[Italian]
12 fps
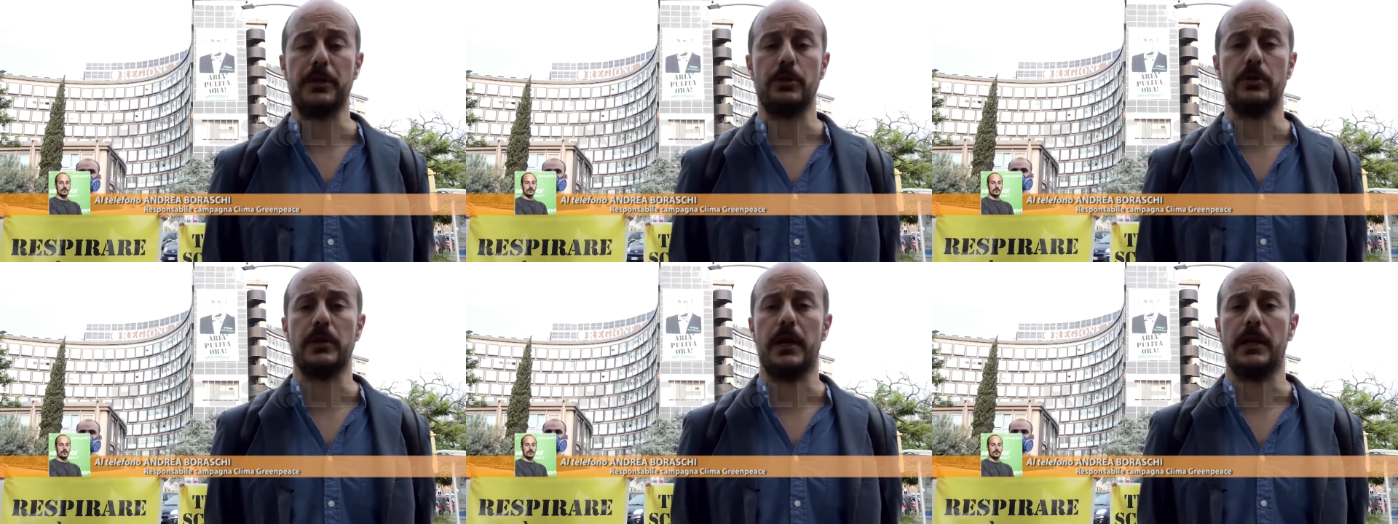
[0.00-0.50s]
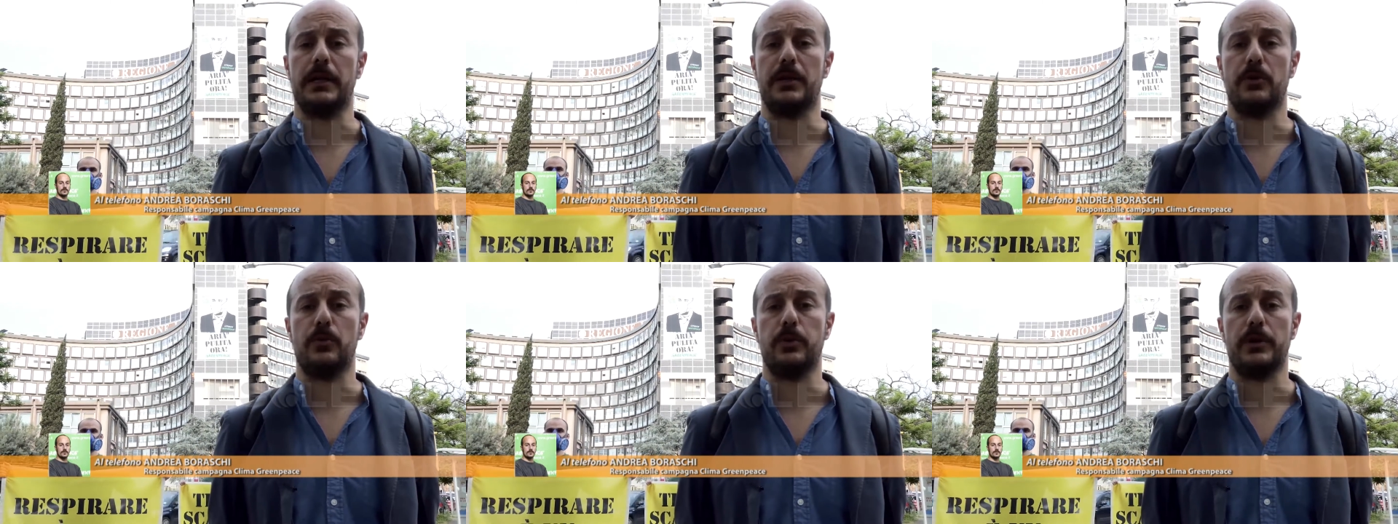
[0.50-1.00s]

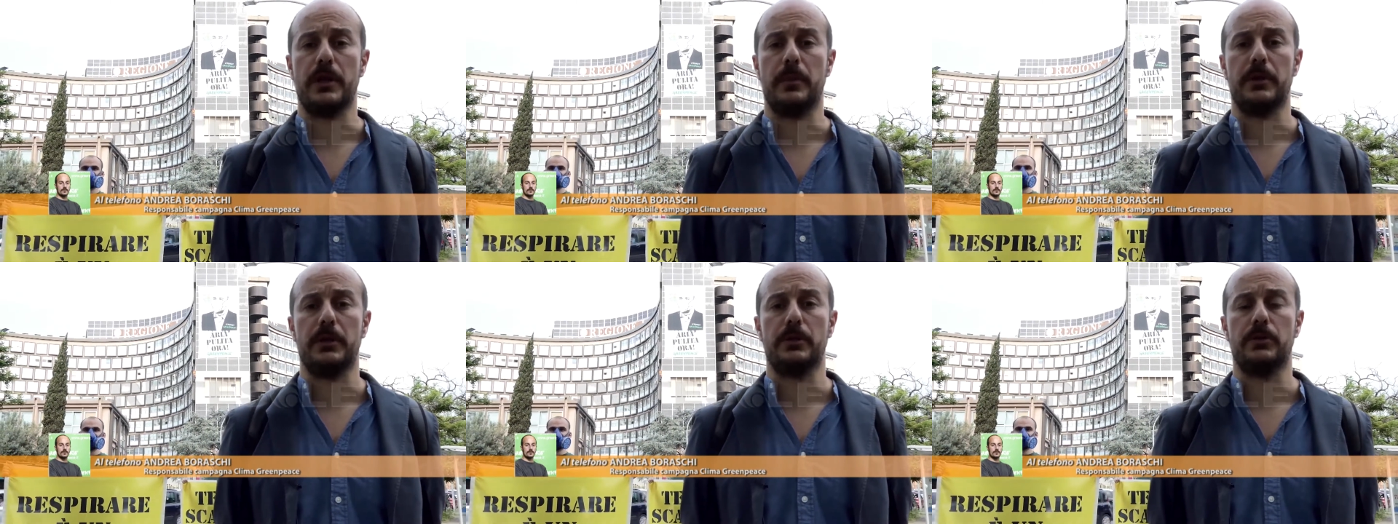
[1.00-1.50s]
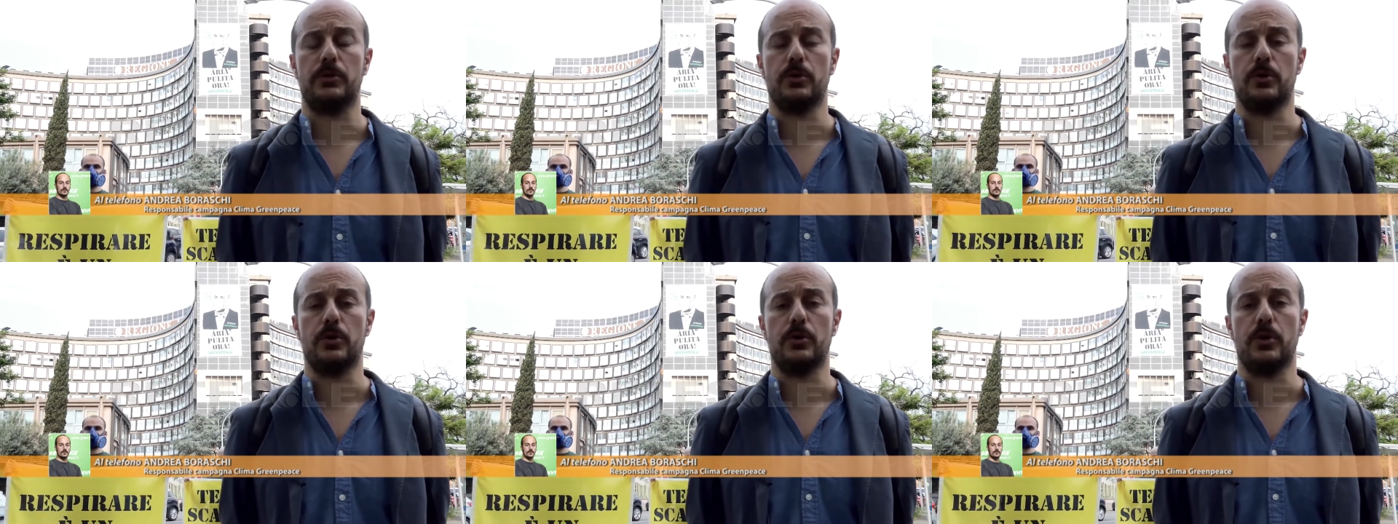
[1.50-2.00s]
inadempiente, ha un piano
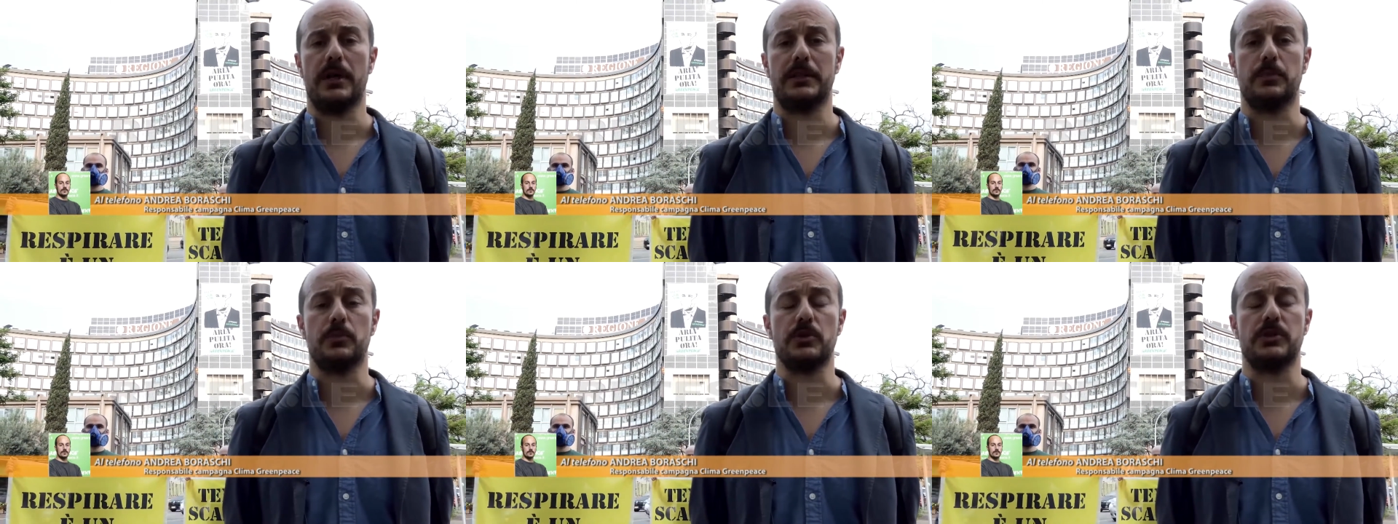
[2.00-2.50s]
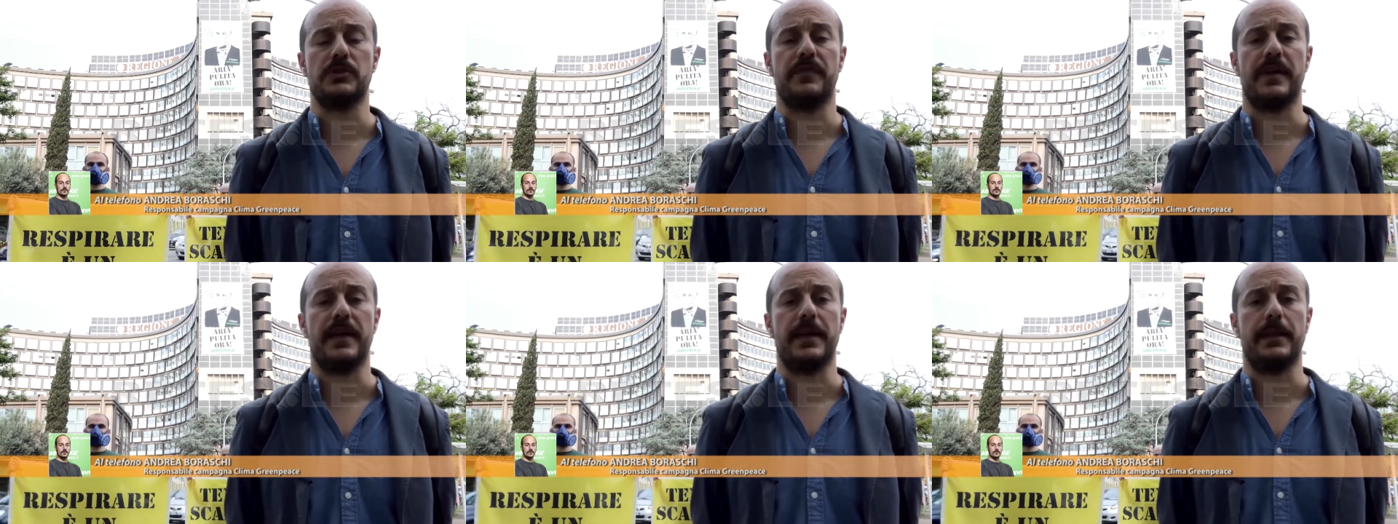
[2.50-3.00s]
di risanamento della qualità
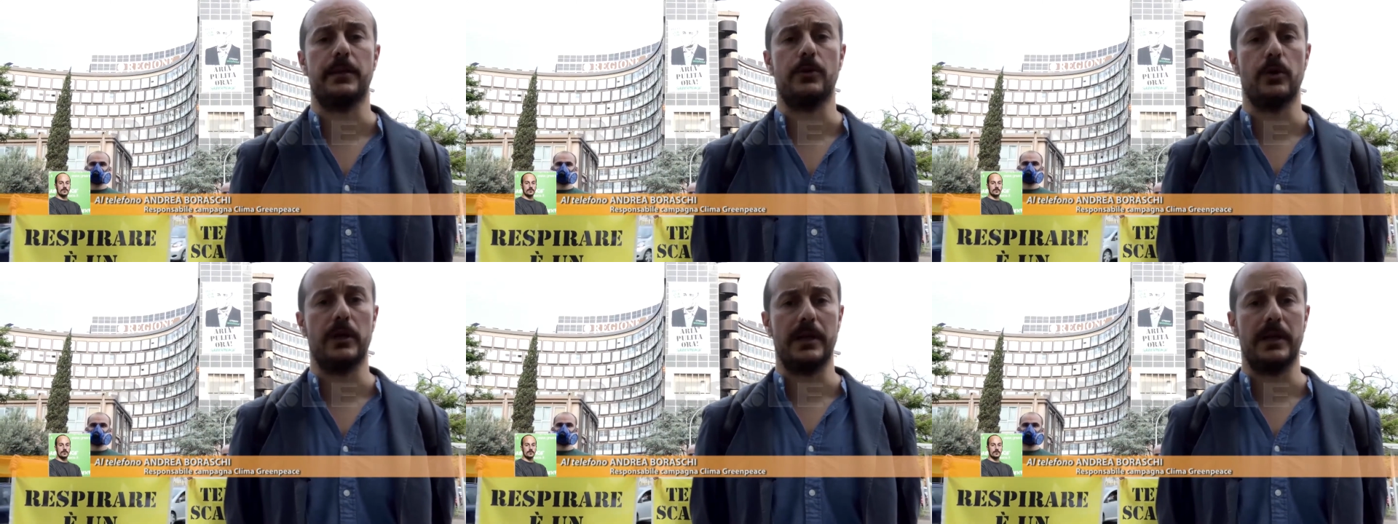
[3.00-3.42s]
dell'aria